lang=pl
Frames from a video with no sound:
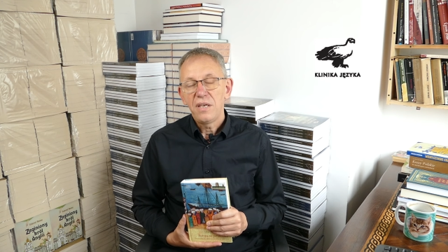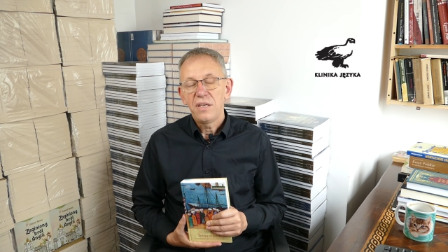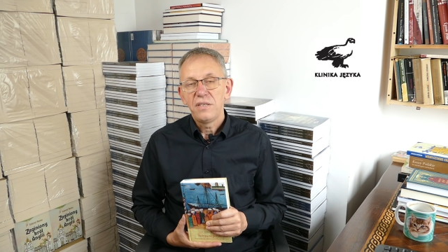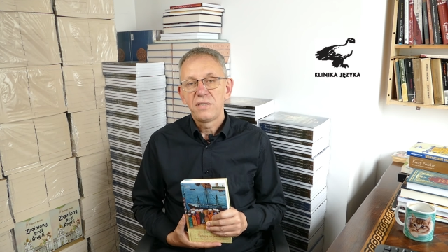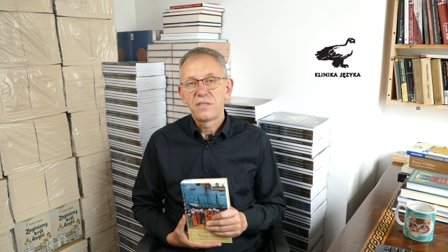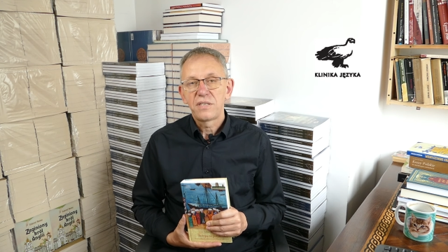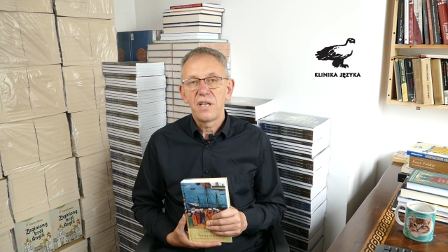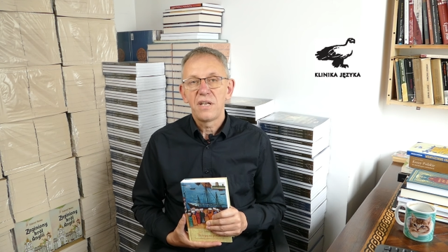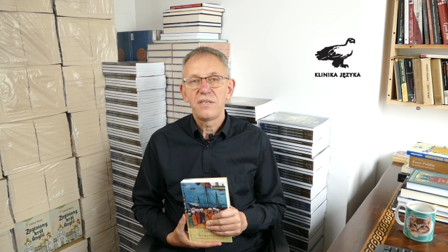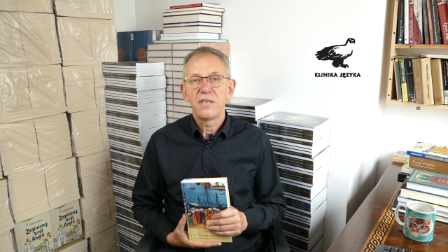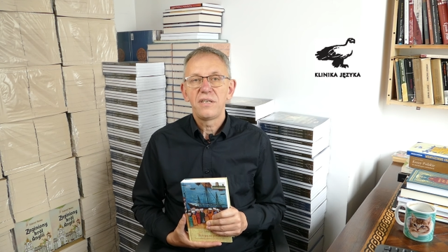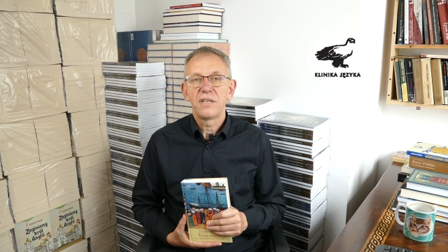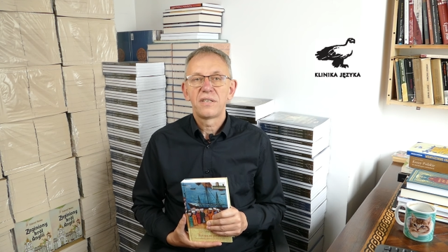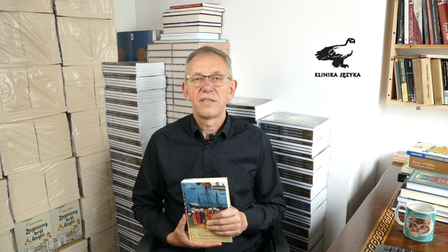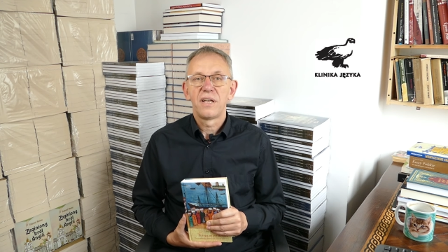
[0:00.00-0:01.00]
Istnienie
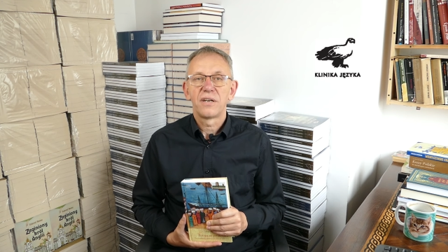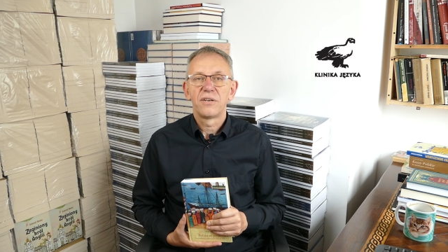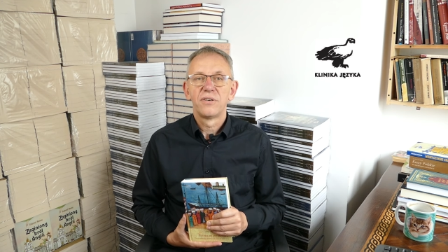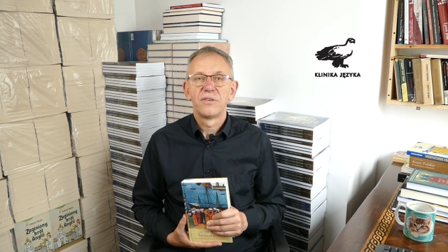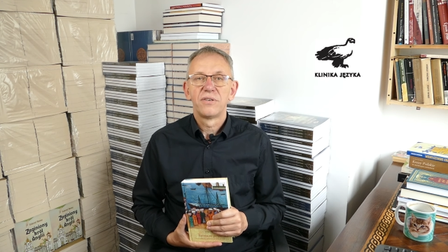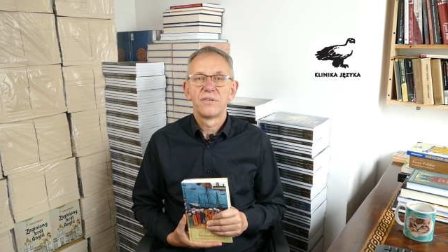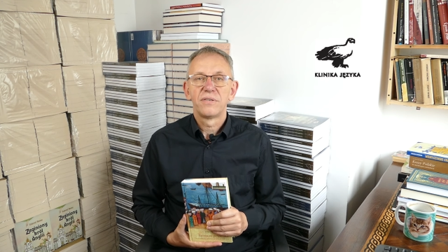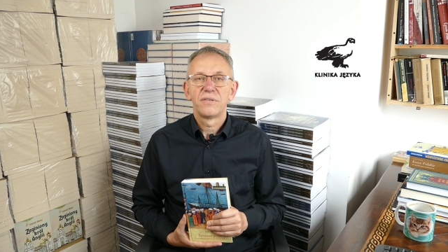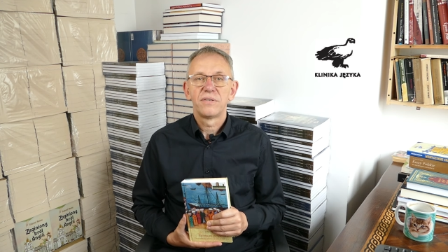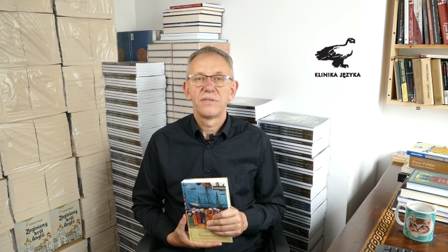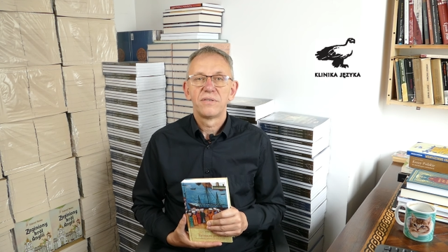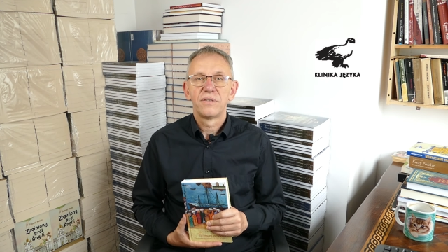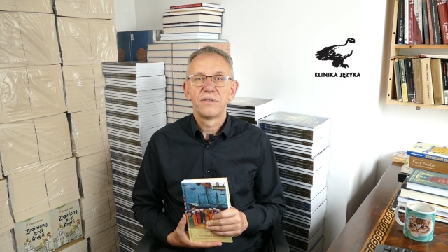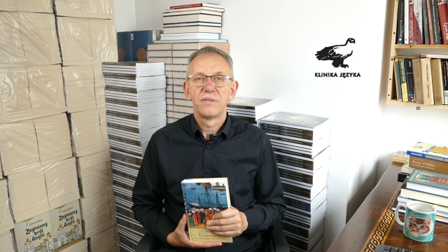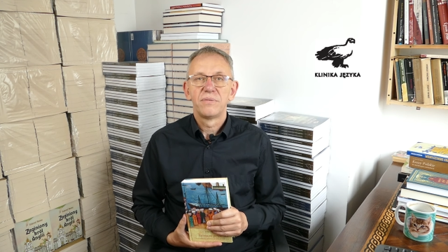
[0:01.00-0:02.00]
jednego
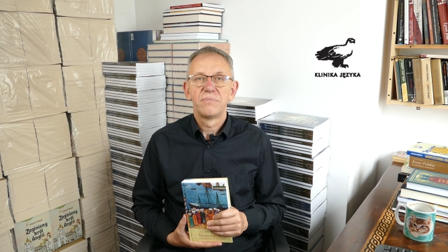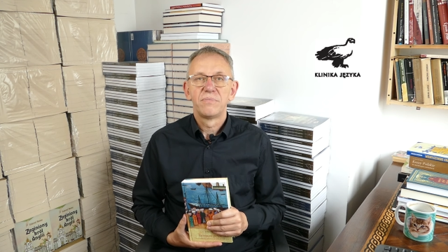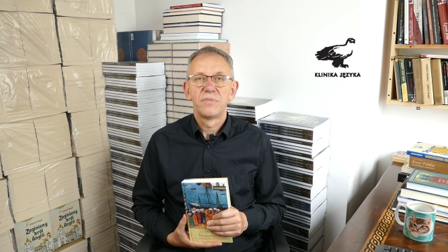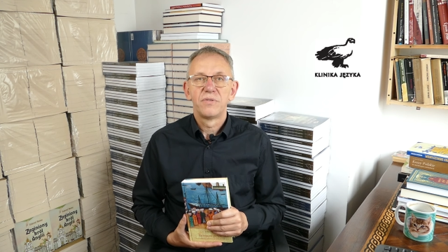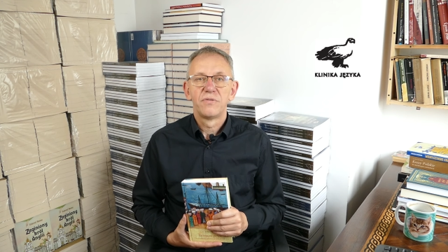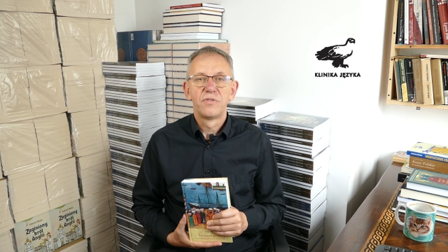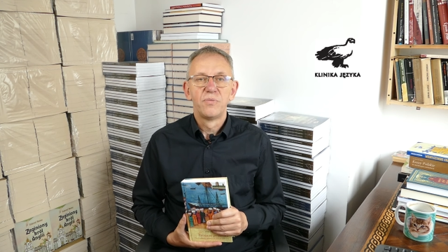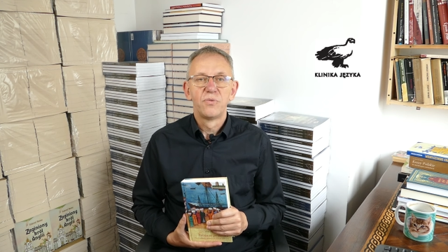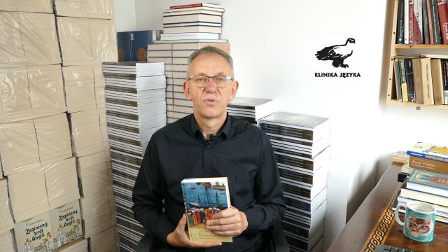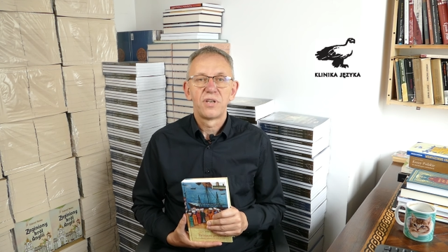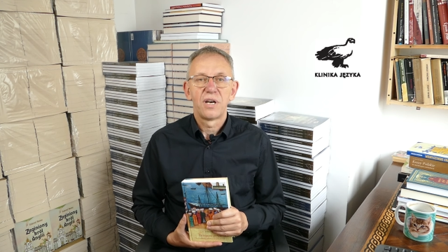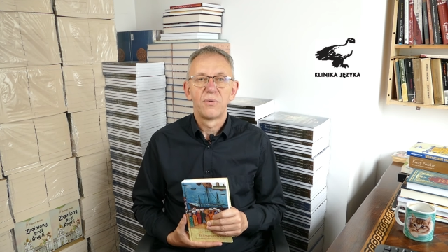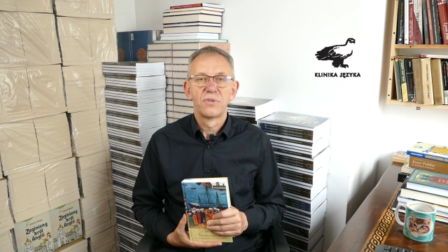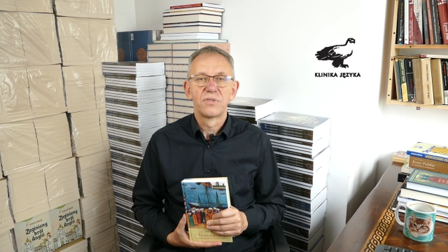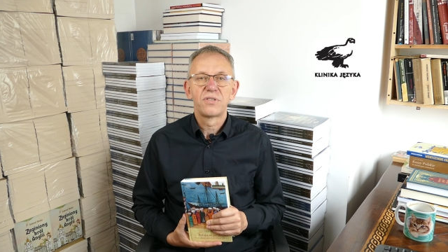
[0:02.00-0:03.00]

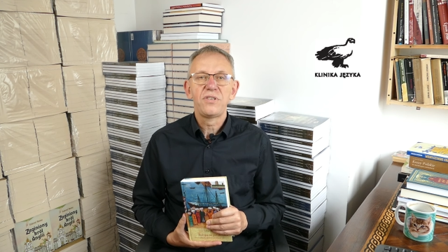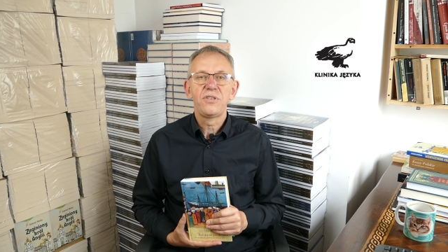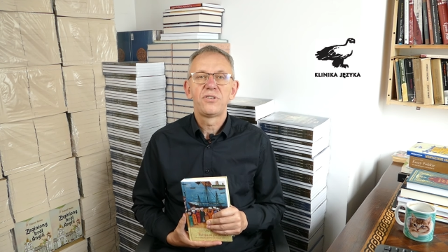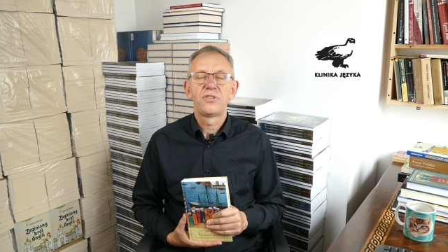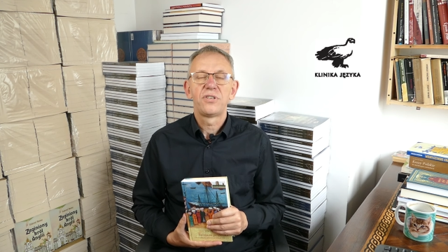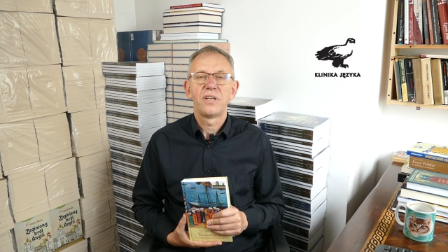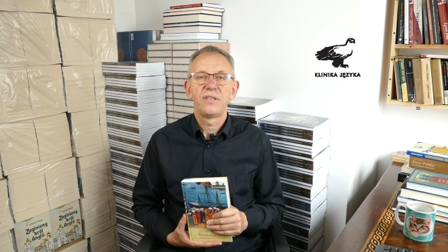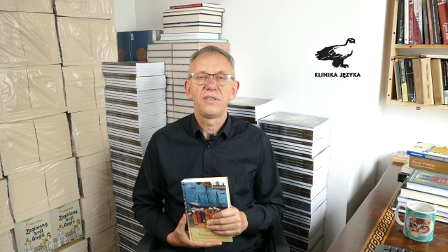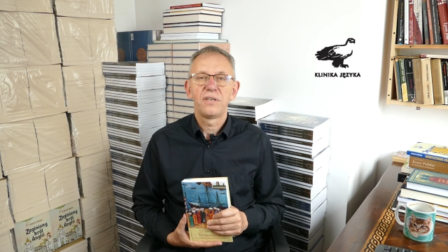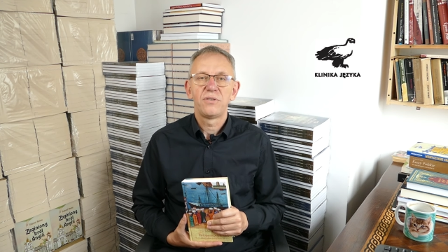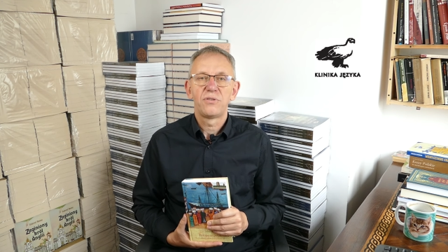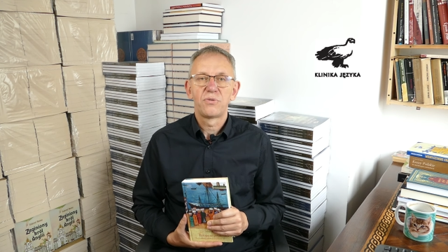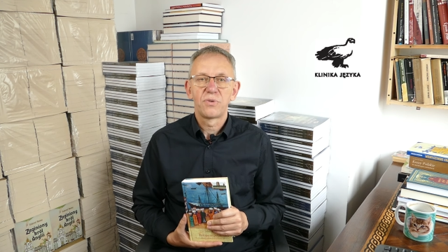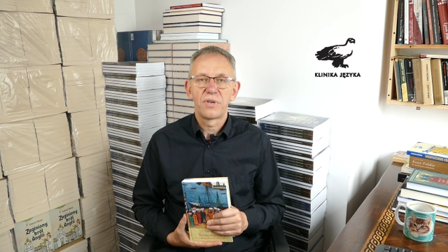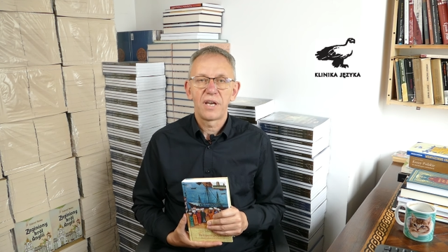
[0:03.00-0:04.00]
wymuszało zniszczenie
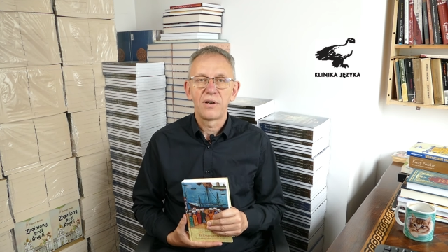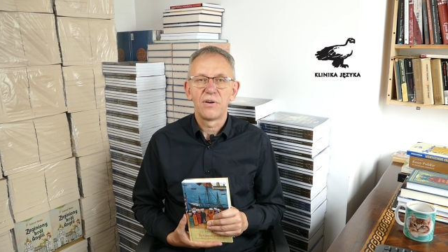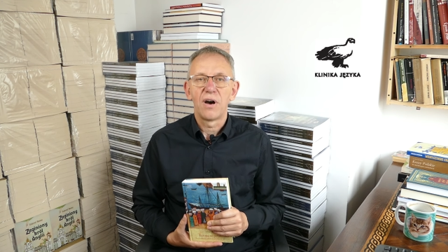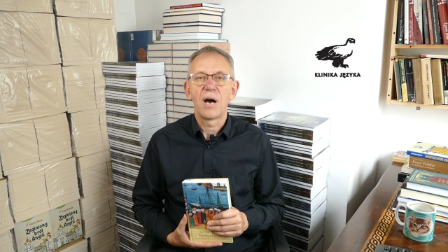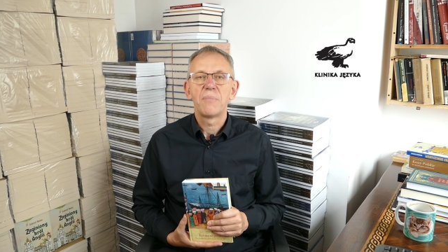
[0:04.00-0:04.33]
drugiego,